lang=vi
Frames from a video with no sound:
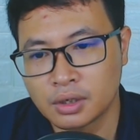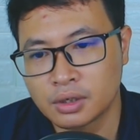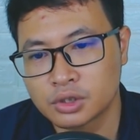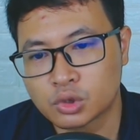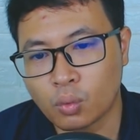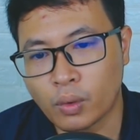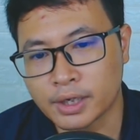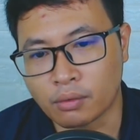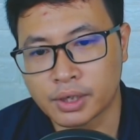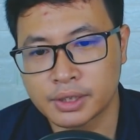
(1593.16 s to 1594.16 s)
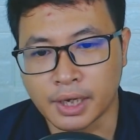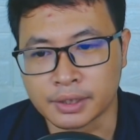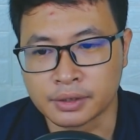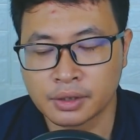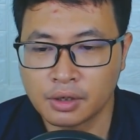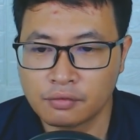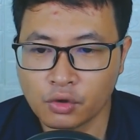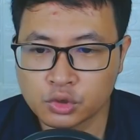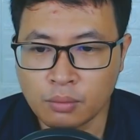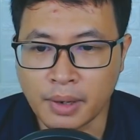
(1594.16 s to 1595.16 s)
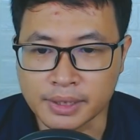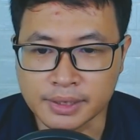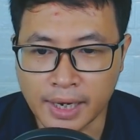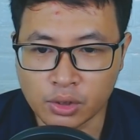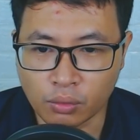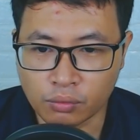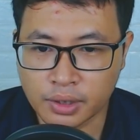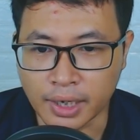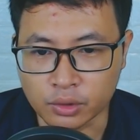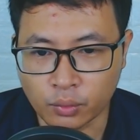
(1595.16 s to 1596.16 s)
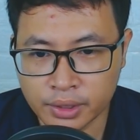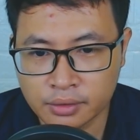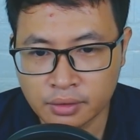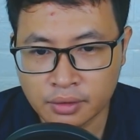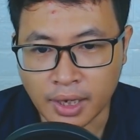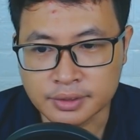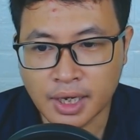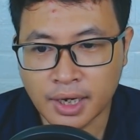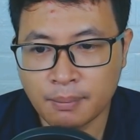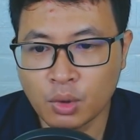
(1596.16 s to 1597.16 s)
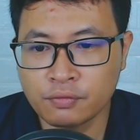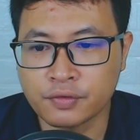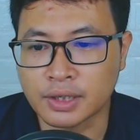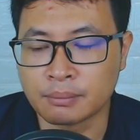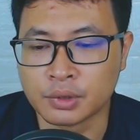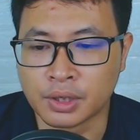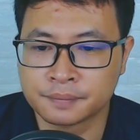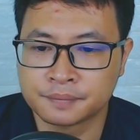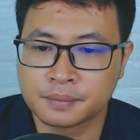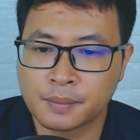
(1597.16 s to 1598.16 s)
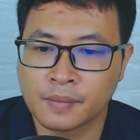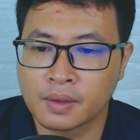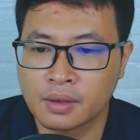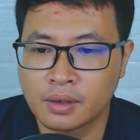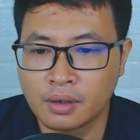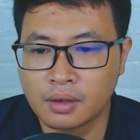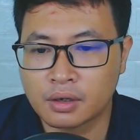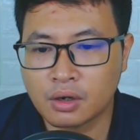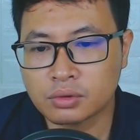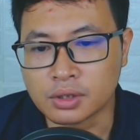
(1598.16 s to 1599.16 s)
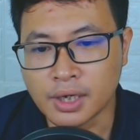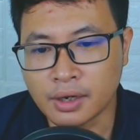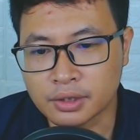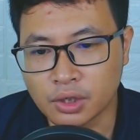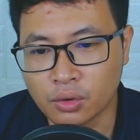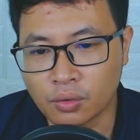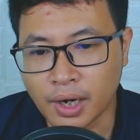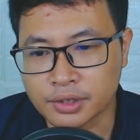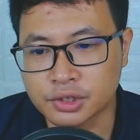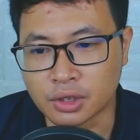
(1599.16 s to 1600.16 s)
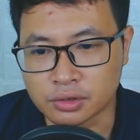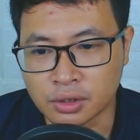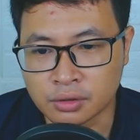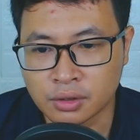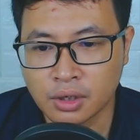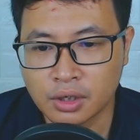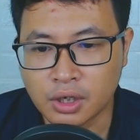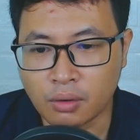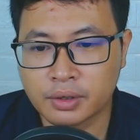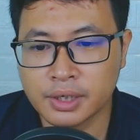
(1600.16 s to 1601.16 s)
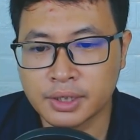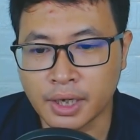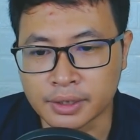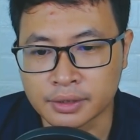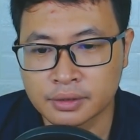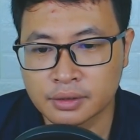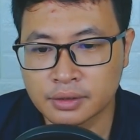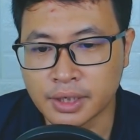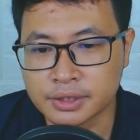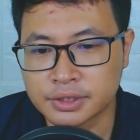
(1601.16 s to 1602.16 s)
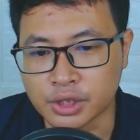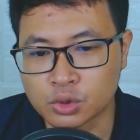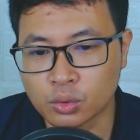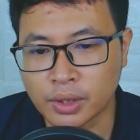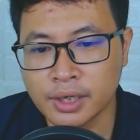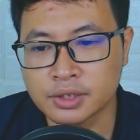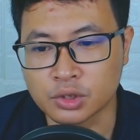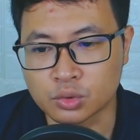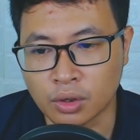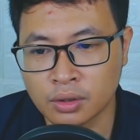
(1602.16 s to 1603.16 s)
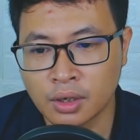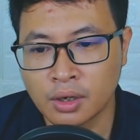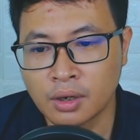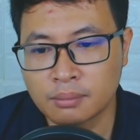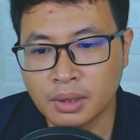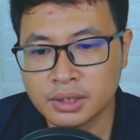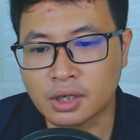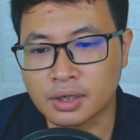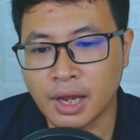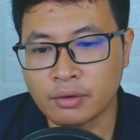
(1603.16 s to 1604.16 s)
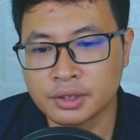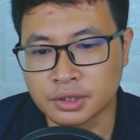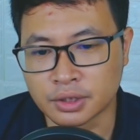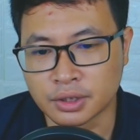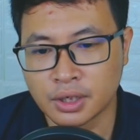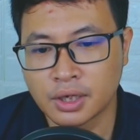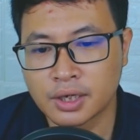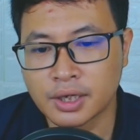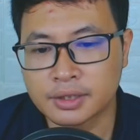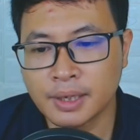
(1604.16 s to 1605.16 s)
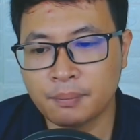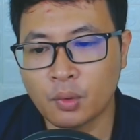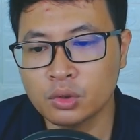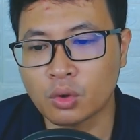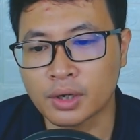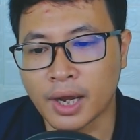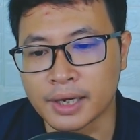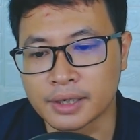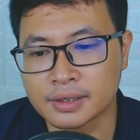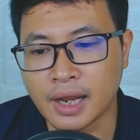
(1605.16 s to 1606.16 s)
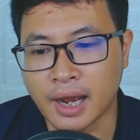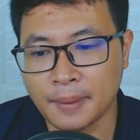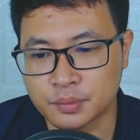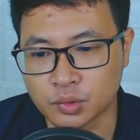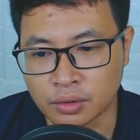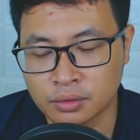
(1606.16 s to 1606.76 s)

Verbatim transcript: Xung quanh Ngọc Kinh Thành Vô số mảnh đại lục càn quét Tản ra khắp bốn phương tám hướng Công tử Lăng Tiêu gạt trường thương Ngọc Kinh Thành đình chỉ xu thế rơi xuống Bất chợt lao lên trời nghiêng tiếp hỗn độn hải đang áp xuống